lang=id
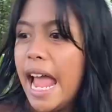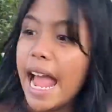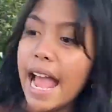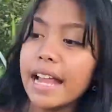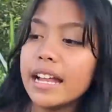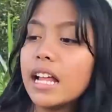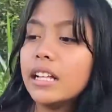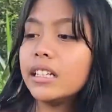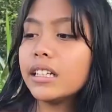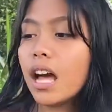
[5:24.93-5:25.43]
Eh
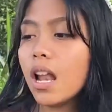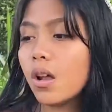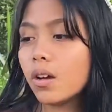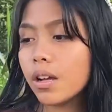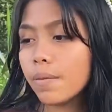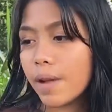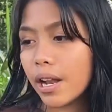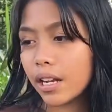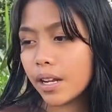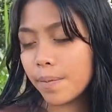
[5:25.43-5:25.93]
nanti kalau
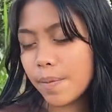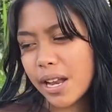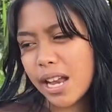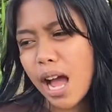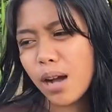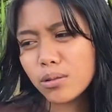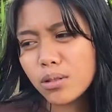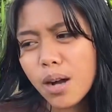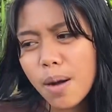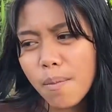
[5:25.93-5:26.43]
gimana gimana
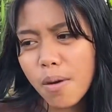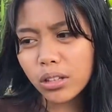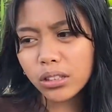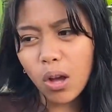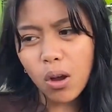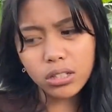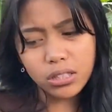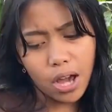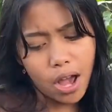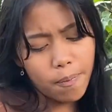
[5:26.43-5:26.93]
aku nggak mau tanggung
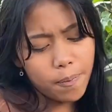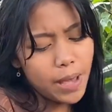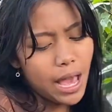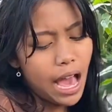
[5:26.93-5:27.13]
jawab